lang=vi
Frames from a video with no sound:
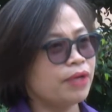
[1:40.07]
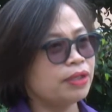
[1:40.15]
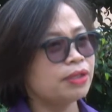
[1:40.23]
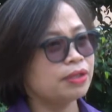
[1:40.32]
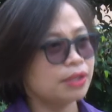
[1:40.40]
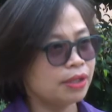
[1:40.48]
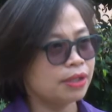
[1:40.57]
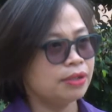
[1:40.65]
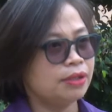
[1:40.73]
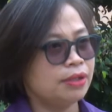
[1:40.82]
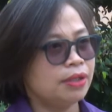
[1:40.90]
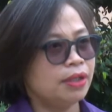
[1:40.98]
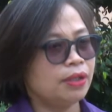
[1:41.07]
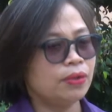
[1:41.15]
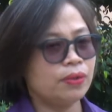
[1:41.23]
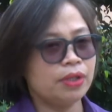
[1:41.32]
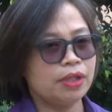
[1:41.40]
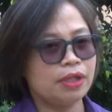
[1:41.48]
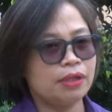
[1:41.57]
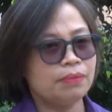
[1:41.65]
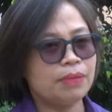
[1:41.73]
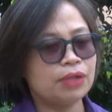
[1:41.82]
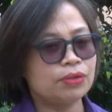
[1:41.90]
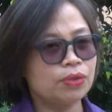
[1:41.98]
phát tờ rơi rồi
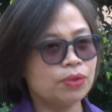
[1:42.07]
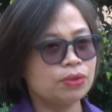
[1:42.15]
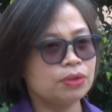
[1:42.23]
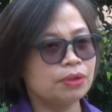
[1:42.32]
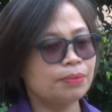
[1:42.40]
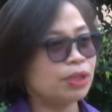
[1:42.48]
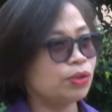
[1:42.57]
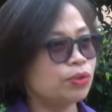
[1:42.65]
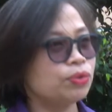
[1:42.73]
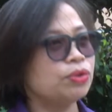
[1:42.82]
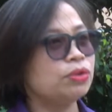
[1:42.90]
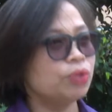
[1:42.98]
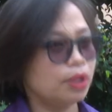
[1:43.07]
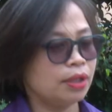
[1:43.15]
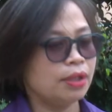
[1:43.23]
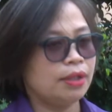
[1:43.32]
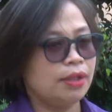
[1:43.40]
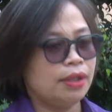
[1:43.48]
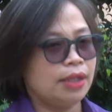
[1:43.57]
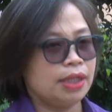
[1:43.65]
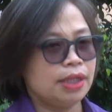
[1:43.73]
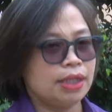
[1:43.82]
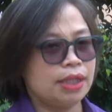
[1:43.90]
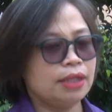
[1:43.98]
à, băng rôn, pano tuyên truyền.
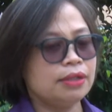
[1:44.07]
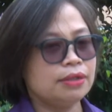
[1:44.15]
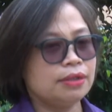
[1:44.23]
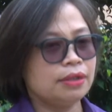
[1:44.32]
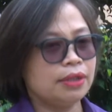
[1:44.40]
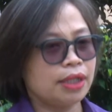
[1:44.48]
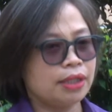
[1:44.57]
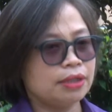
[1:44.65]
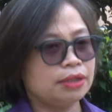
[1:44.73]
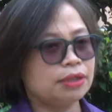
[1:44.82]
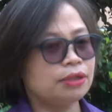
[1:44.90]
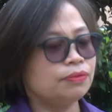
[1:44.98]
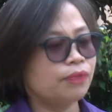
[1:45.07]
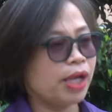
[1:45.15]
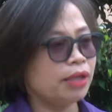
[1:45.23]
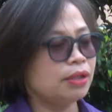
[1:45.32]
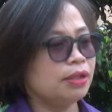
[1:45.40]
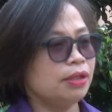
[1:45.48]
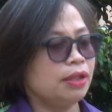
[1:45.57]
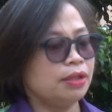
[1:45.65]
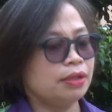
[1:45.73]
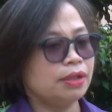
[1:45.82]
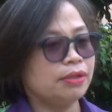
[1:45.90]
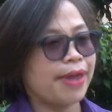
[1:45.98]
Thì à, cái tờ rơi này thì sẽ được phát tới
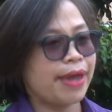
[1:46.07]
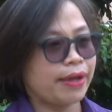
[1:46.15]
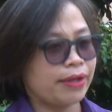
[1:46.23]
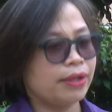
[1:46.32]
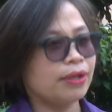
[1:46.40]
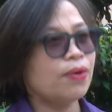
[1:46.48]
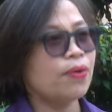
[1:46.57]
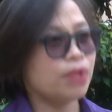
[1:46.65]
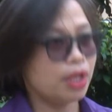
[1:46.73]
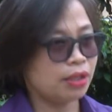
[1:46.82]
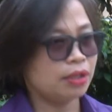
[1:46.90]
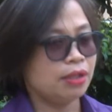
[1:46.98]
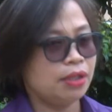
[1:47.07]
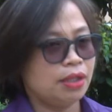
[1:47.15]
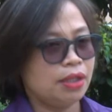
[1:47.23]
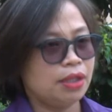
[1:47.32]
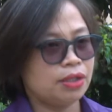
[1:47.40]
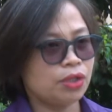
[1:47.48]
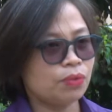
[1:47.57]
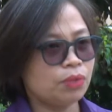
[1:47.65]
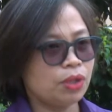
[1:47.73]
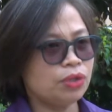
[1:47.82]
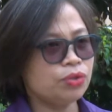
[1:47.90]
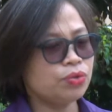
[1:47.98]
ờ, tận nhà các hộ dân. À,
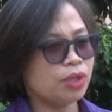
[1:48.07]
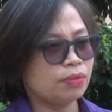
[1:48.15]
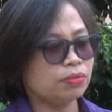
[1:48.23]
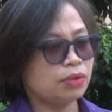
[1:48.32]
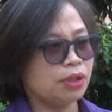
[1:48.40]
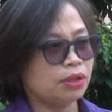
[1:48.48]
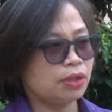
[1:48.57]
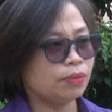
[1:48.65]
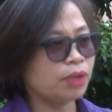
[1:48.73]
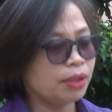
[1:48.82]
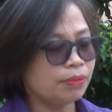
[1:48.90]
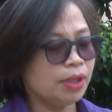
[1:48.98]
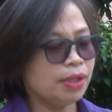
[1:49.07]
trong đó chú trọng à, trọng điểm